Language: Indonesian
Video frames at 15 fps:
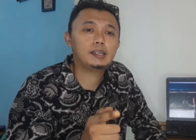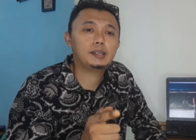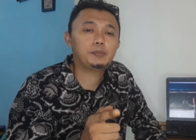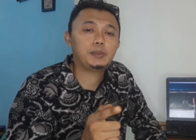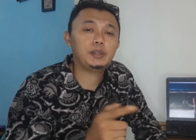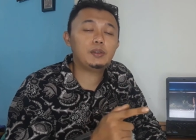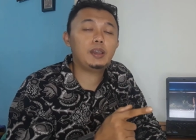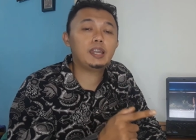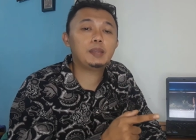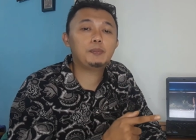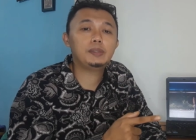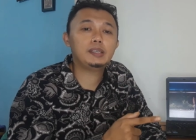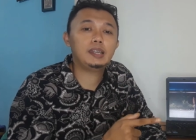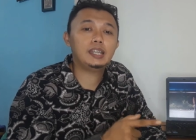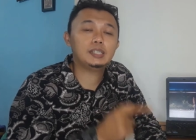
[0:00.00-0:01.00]
video ini
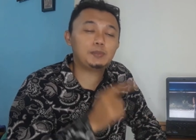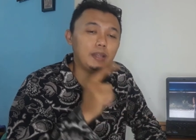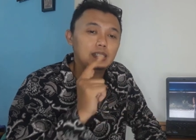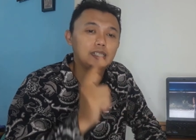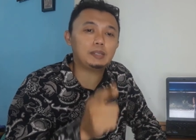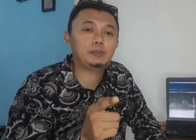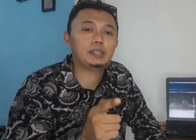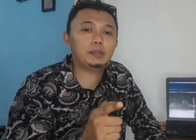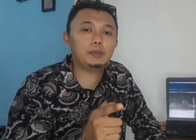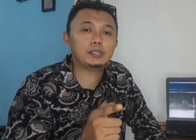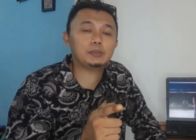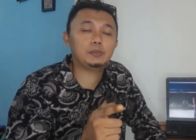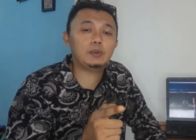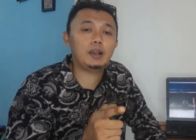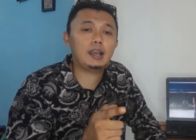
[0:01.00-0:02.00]
menjadi inspirasi teman-teman
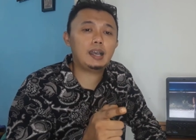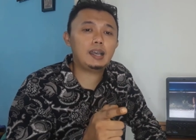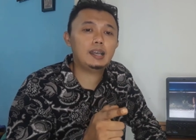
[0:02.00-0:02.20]
semua.